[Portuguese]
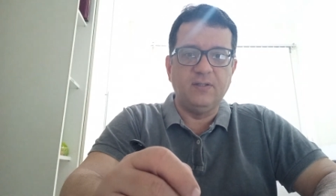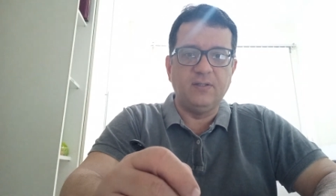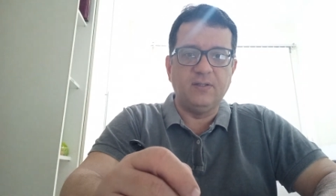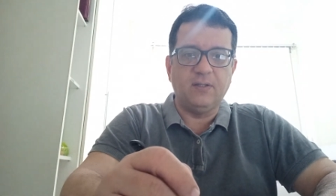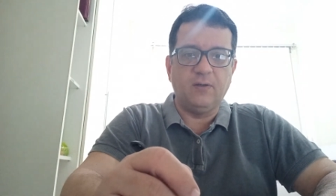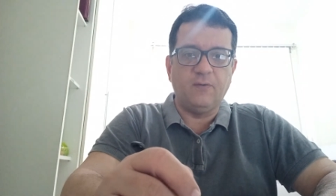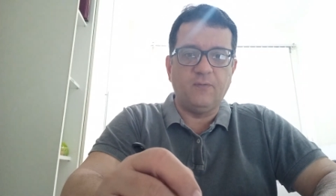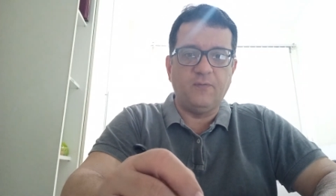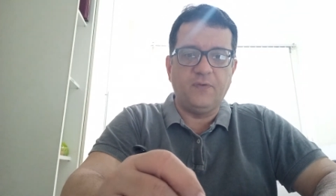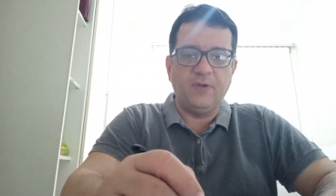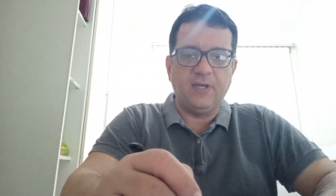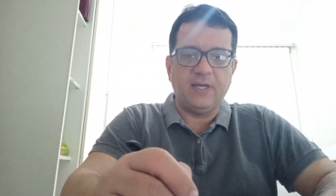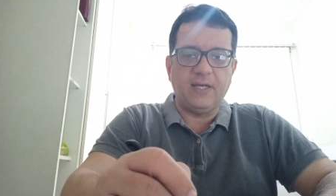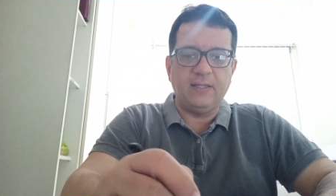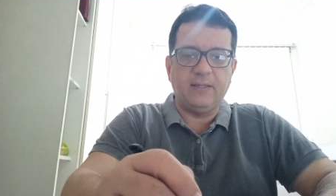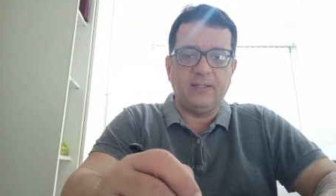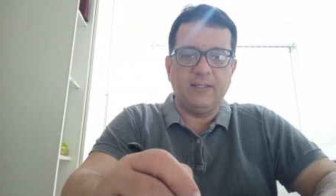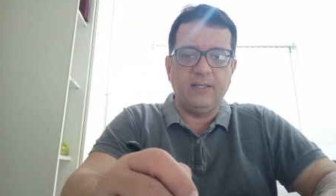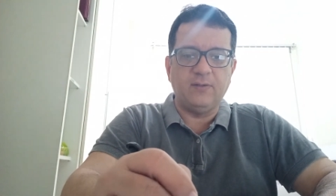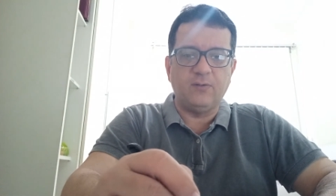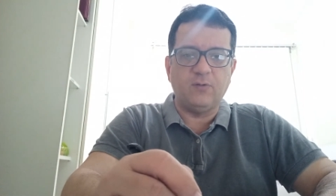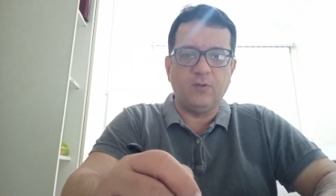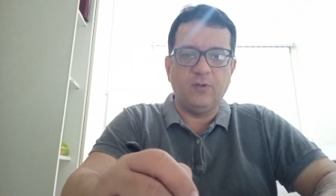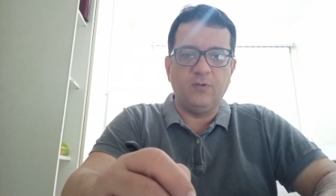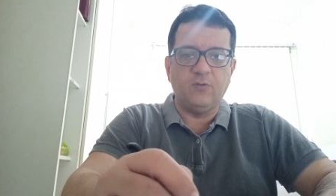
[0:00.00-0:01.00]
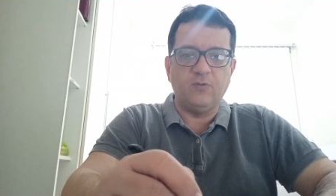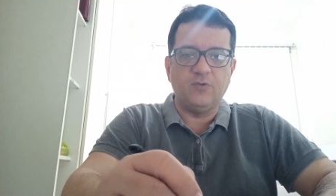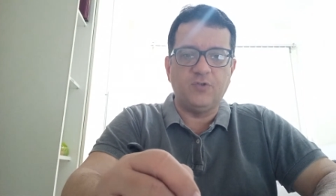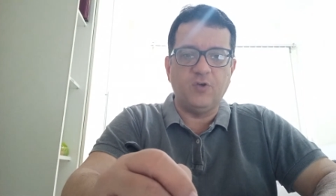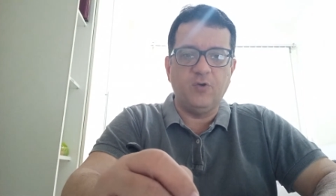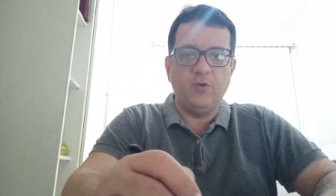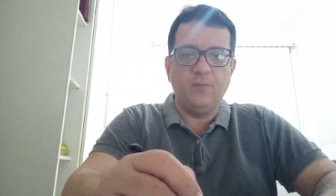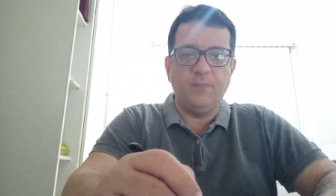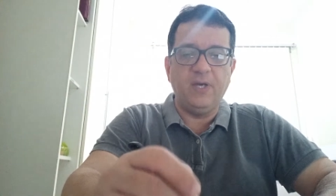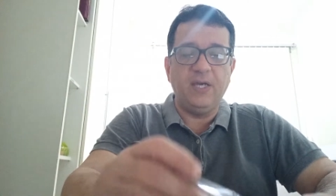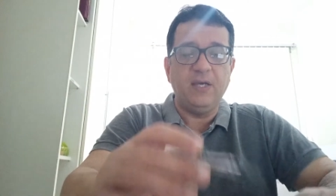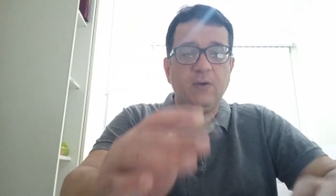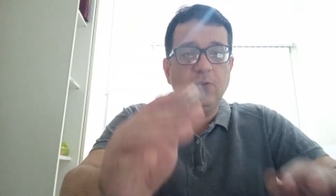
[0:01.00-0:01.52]
Então fique atento aí no seu
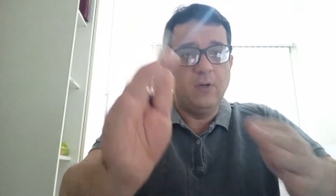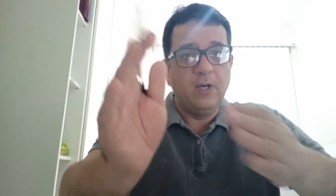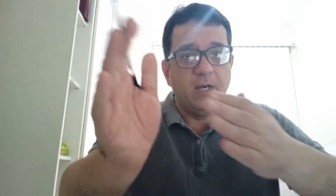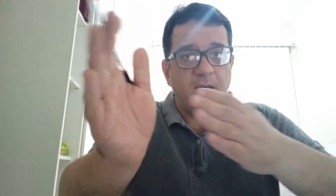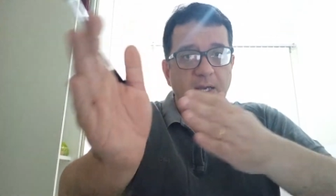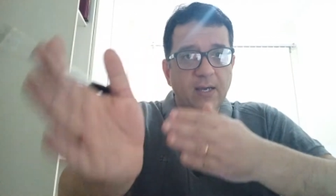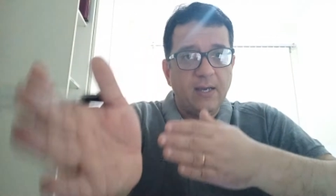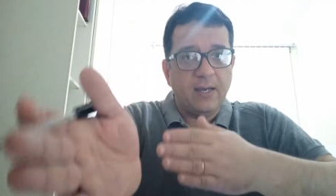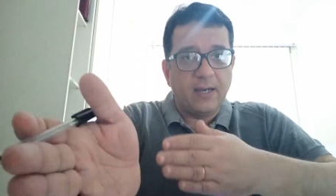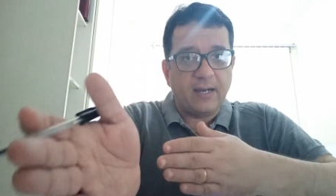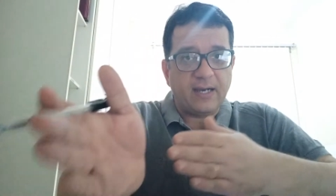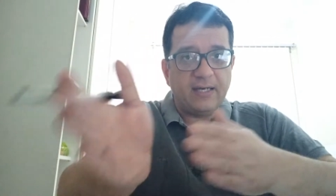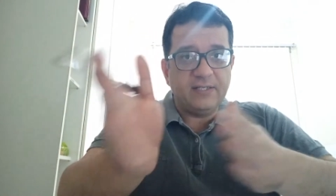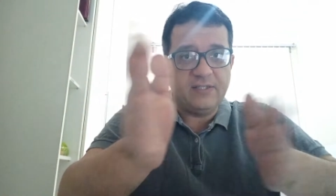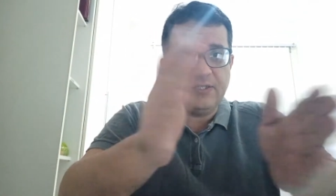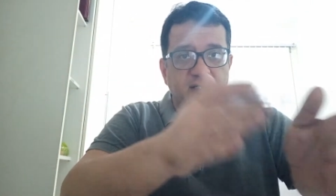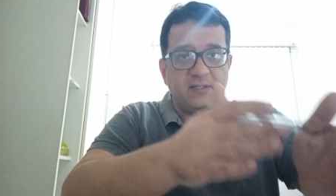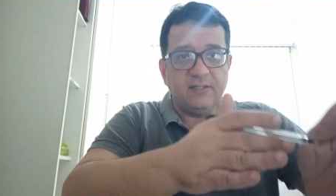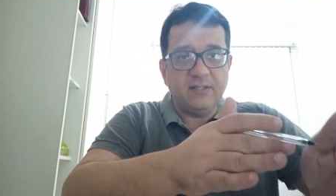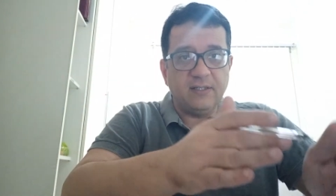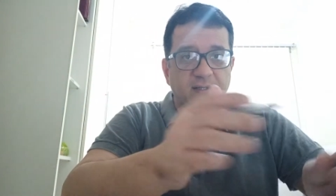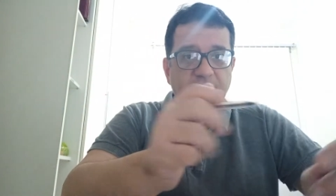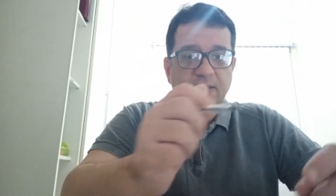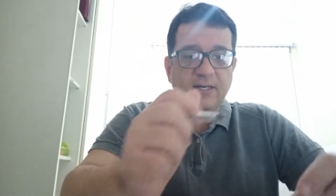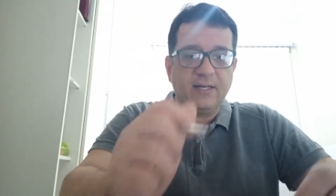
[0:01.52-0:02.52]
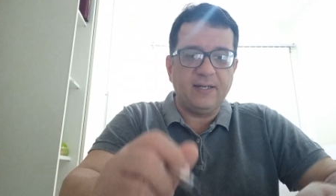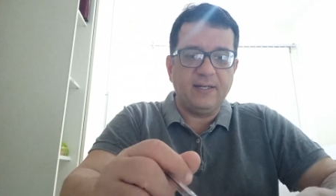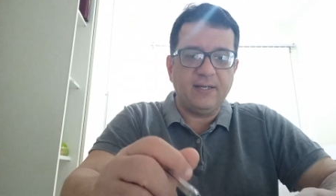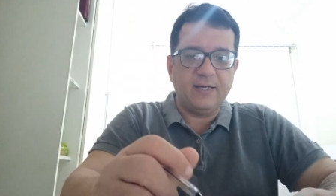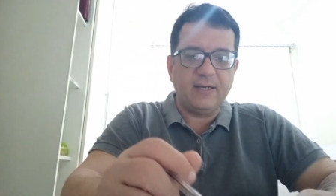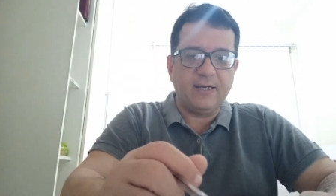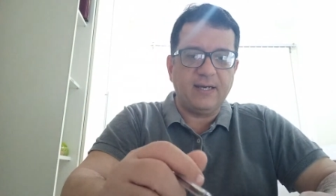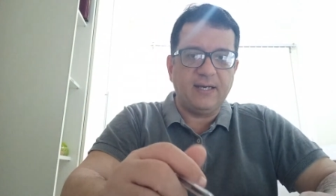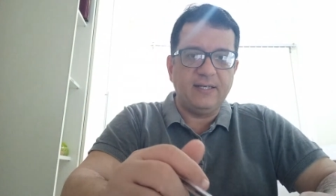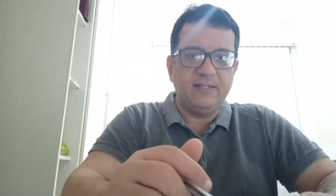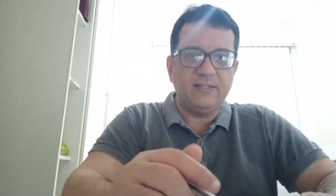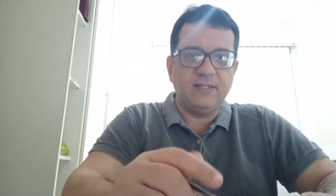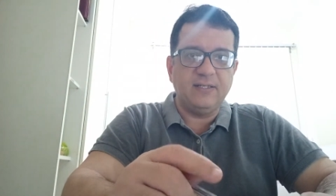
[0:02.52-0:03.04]
e-mail, caixa de entrada,
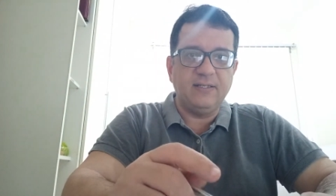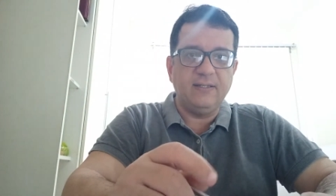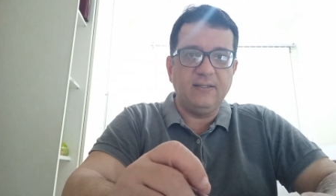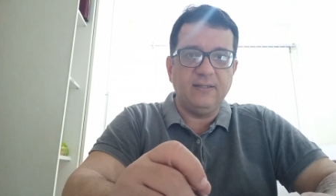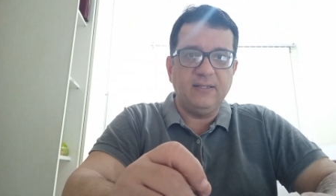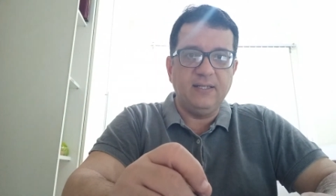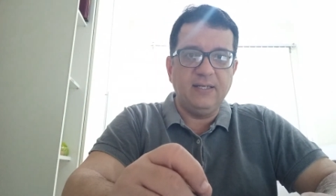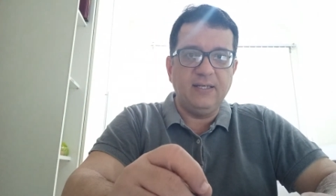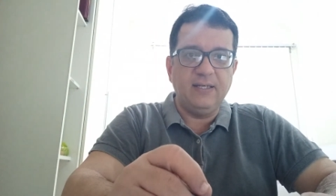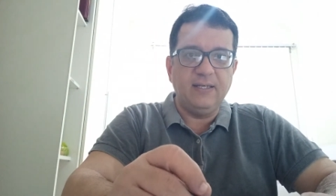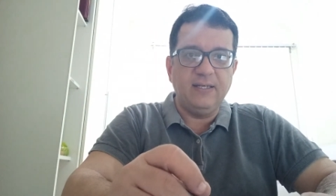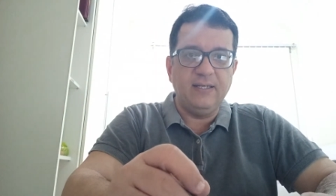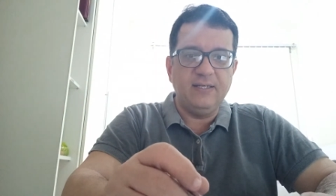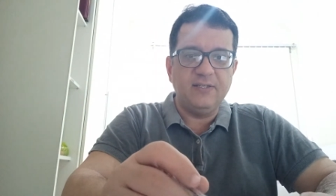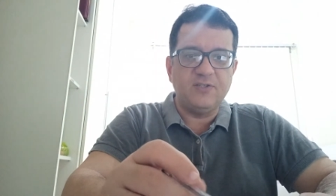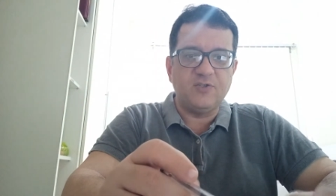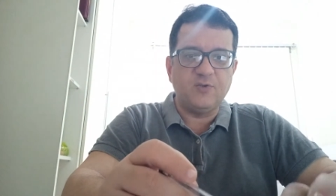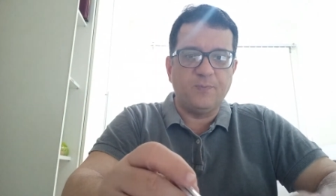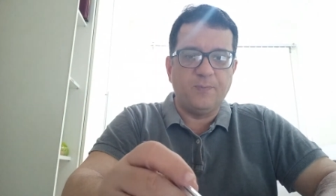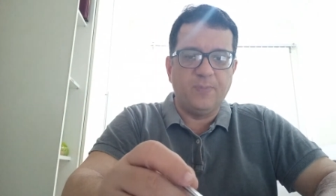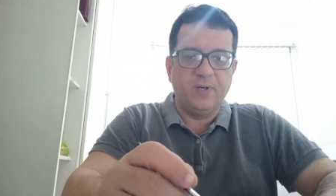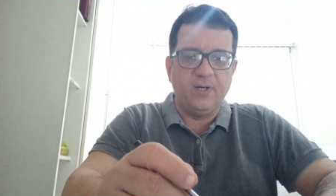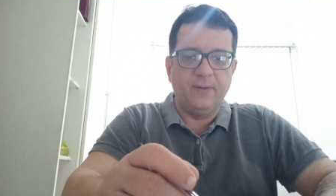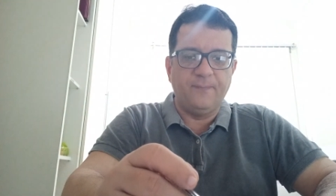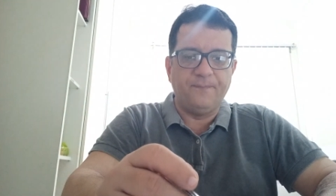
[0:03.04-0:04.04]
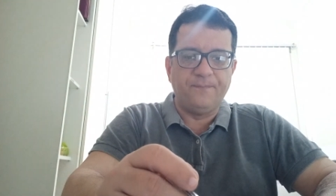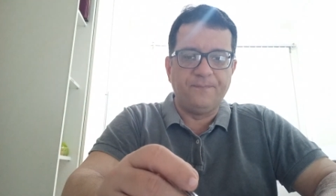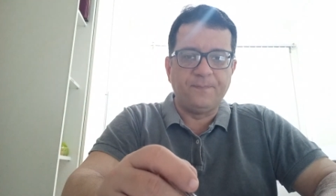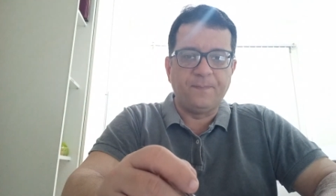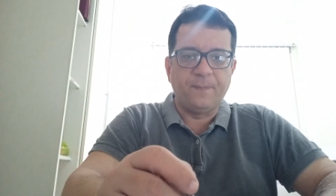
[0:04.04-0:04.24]
caixa de spam.